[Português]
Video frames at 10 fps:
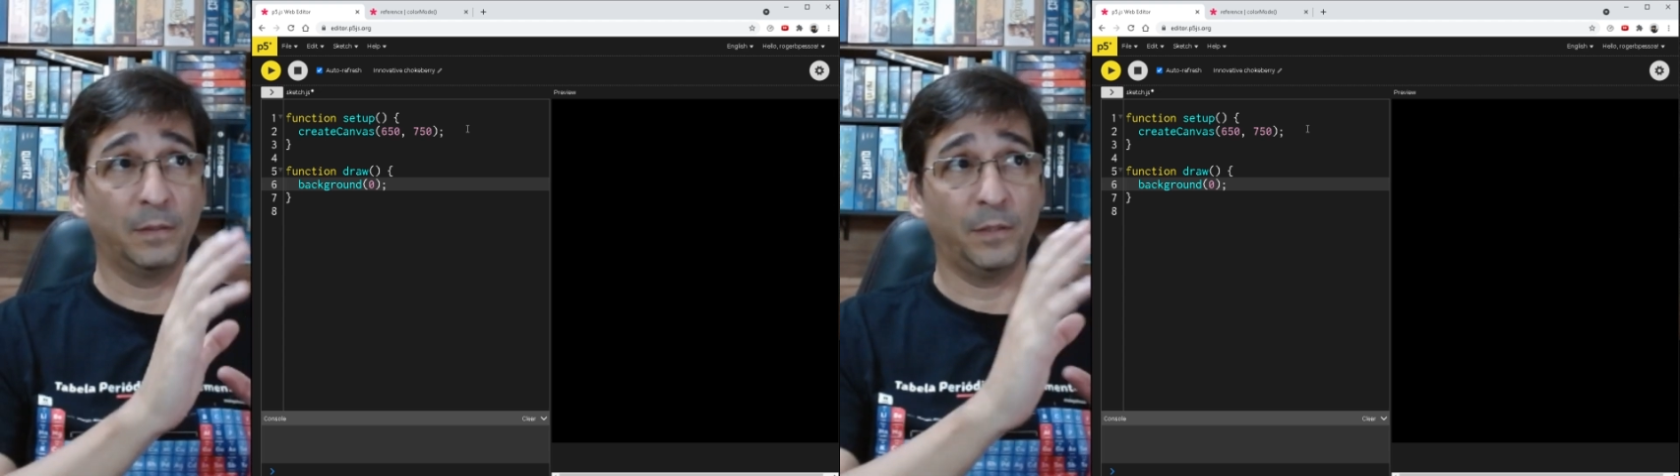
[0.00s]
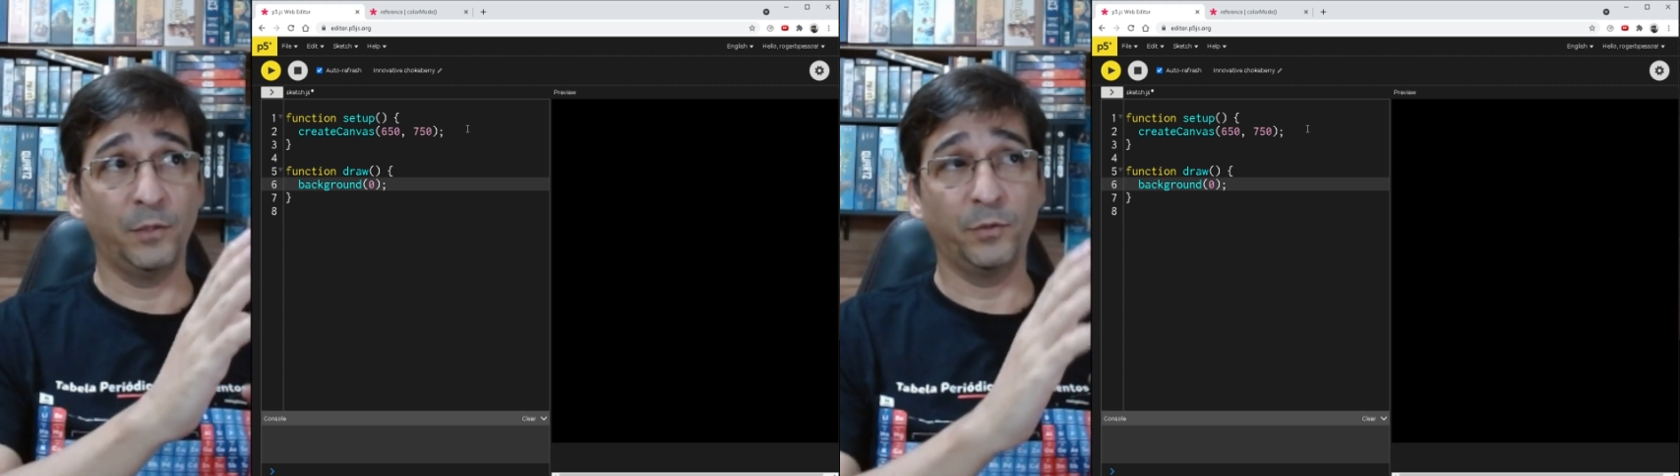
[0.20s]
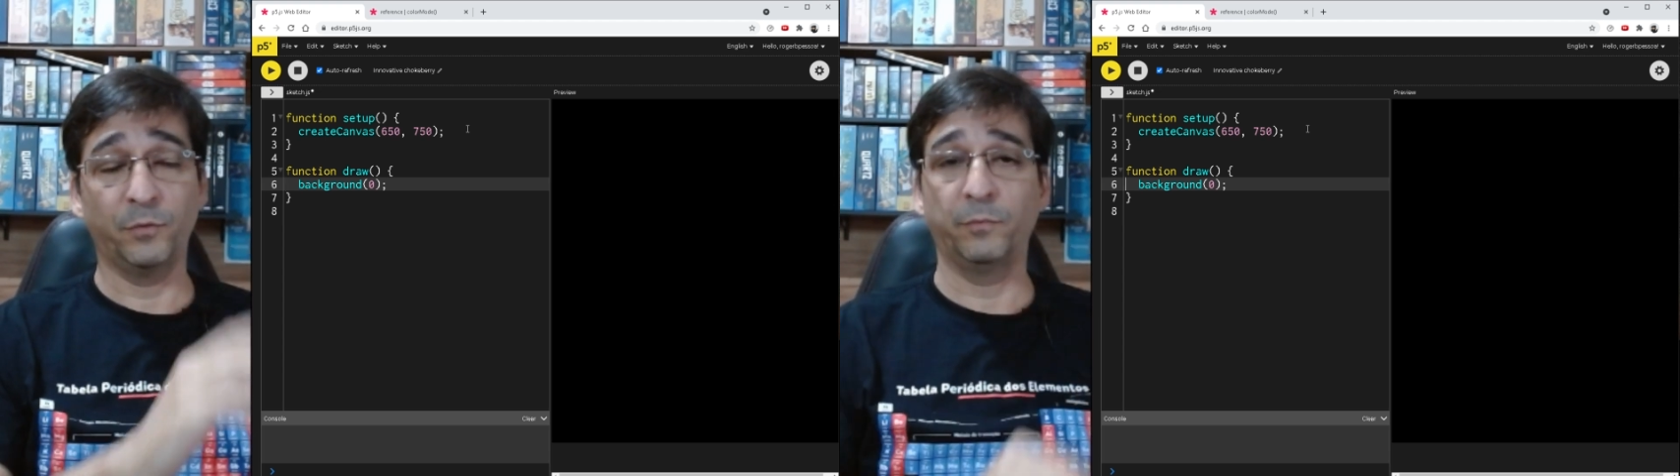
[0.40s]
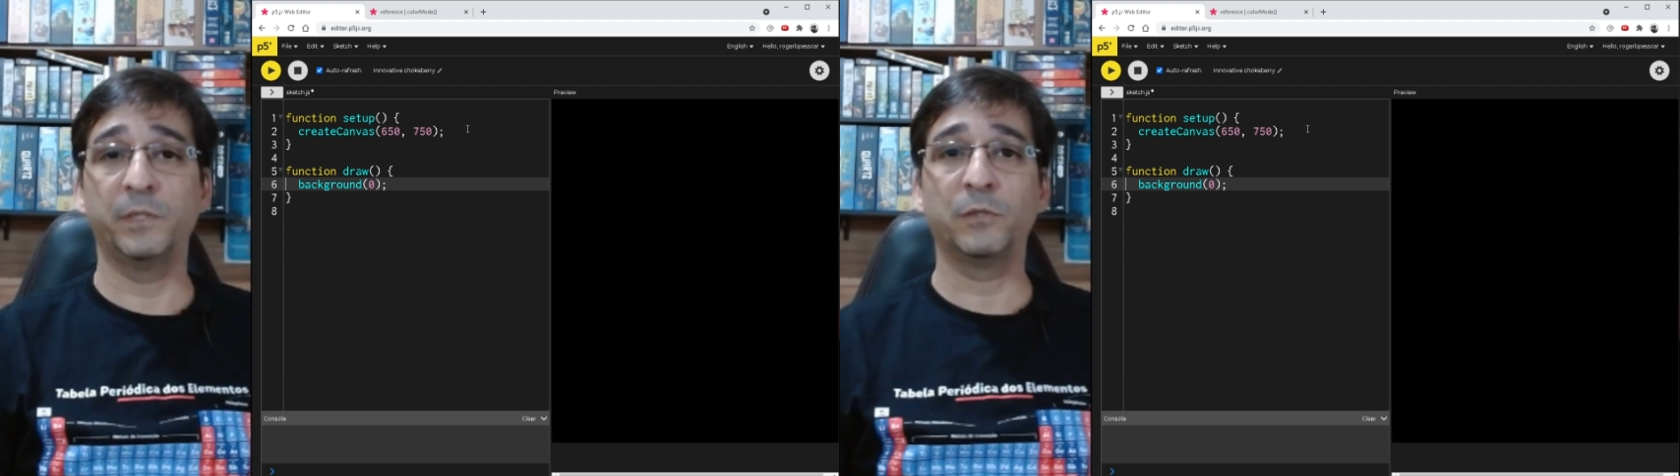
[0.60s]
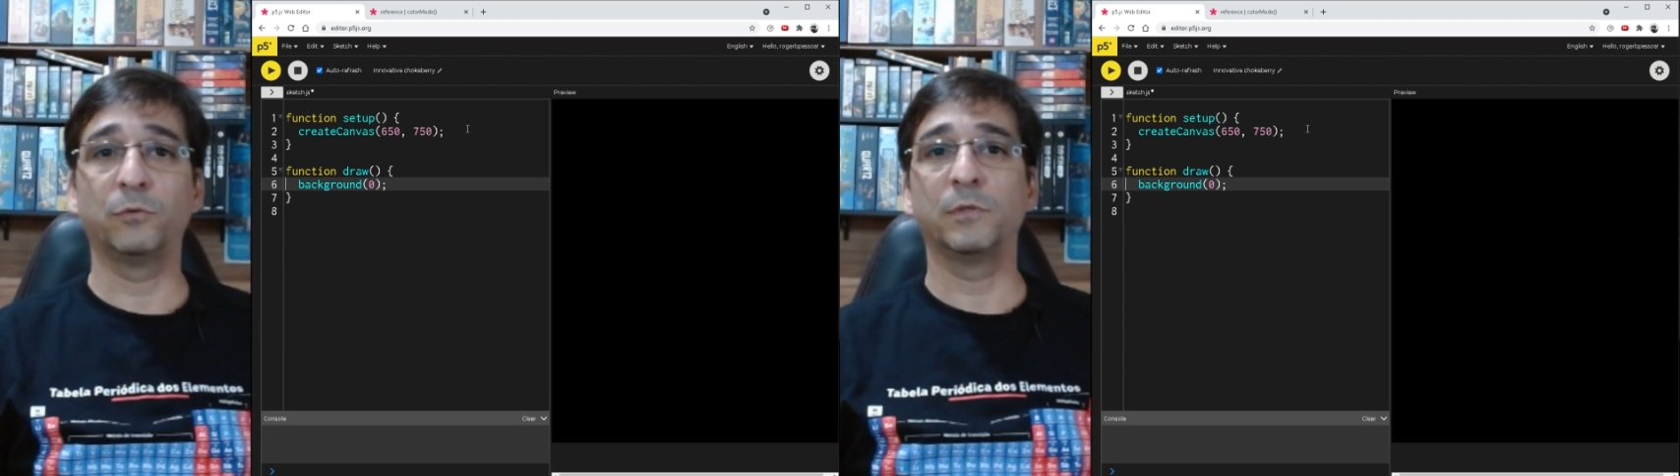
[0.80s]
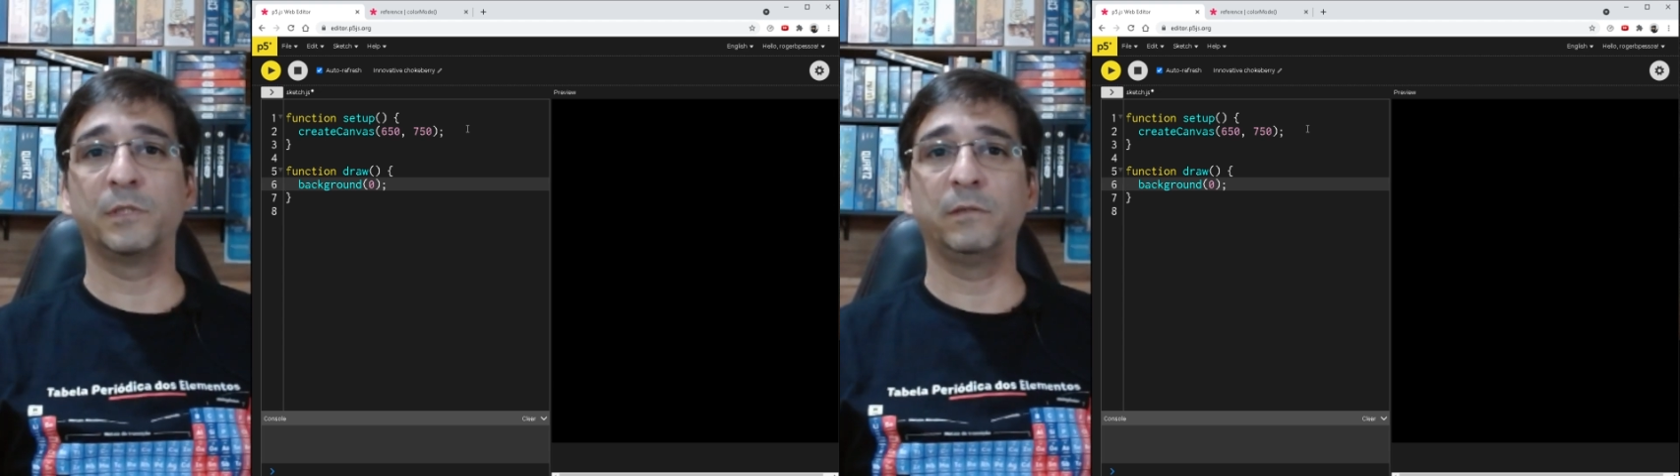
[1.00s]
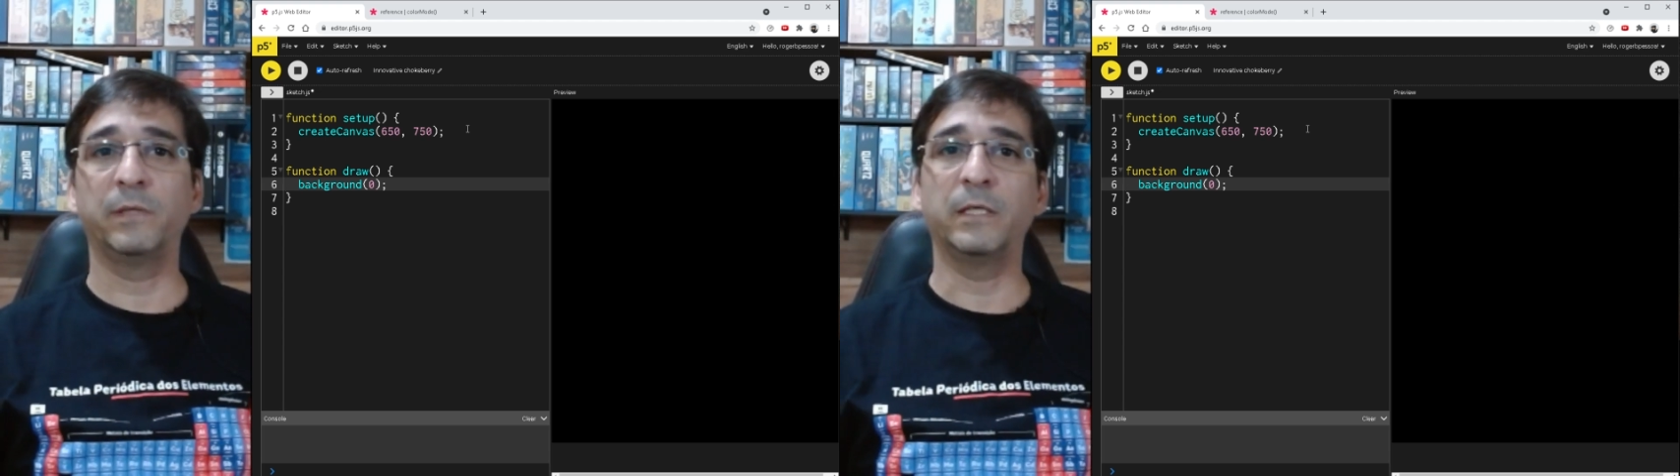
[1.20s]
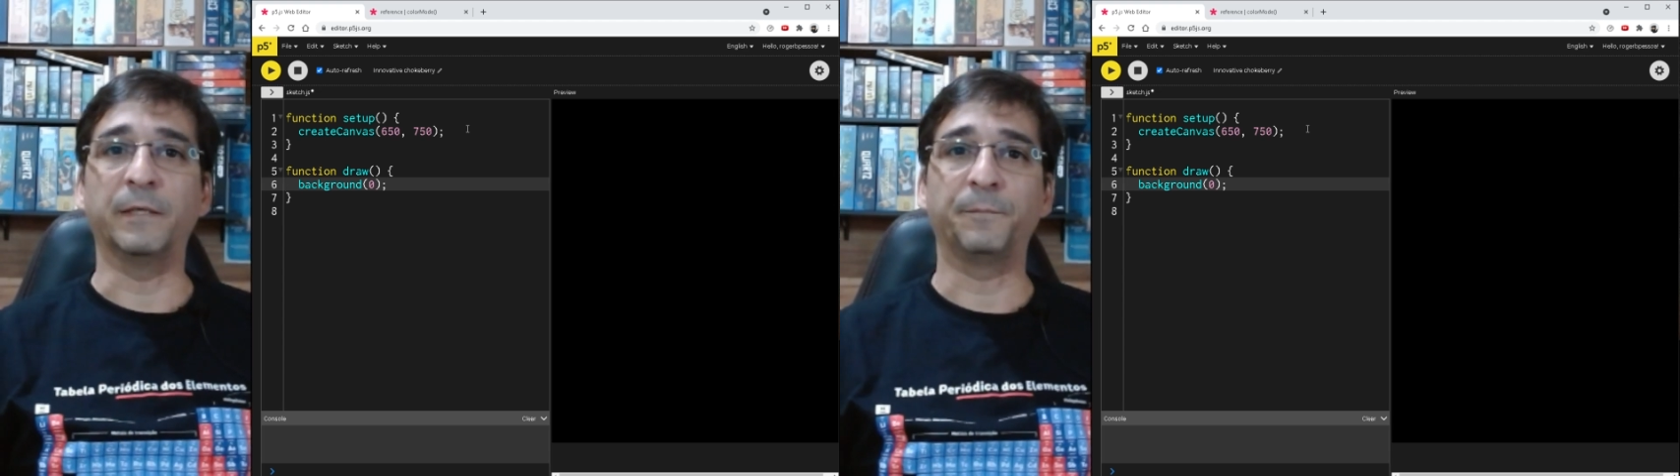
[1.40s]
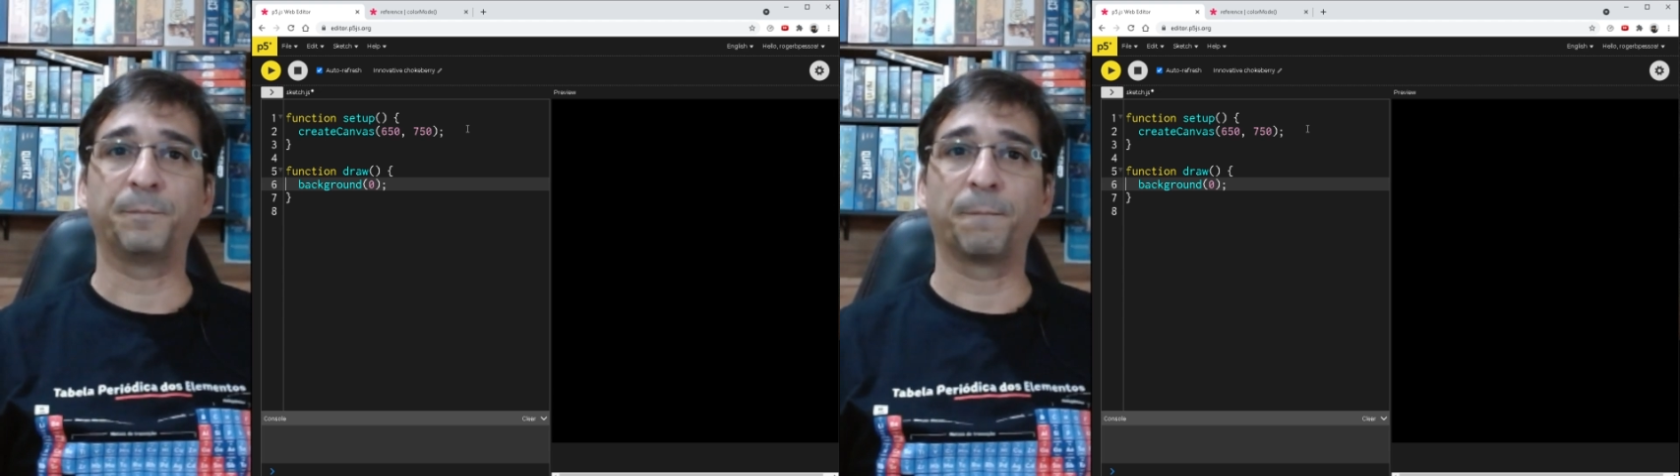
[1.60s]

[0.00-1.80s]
e o editorzinho delay.